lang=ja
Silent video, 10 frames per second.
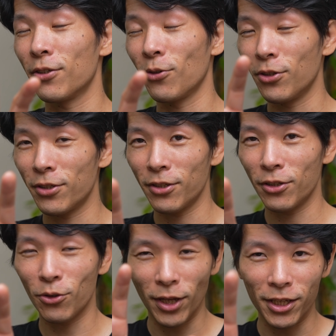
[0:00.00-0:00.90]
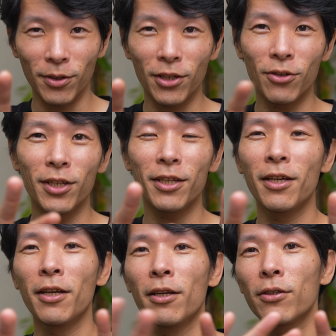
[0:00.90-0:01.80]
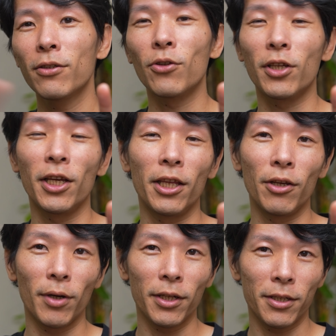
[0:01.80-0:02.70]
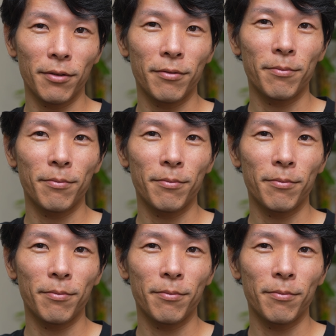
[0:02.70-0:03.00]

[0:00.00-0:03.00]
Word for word: そういう人たちは急にスッと消えていくわけです。